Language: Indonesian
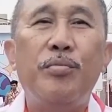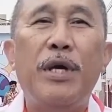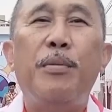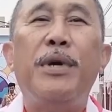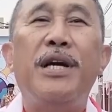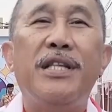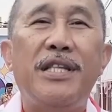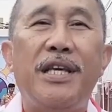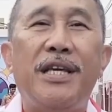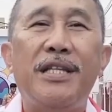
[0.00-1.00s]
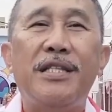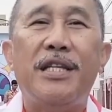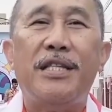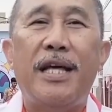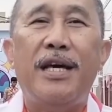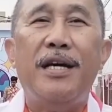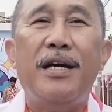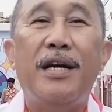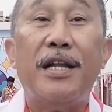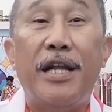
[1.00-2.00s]
biar mengerti tentang
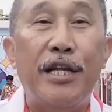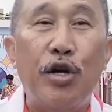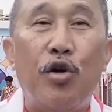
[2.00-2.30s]
radio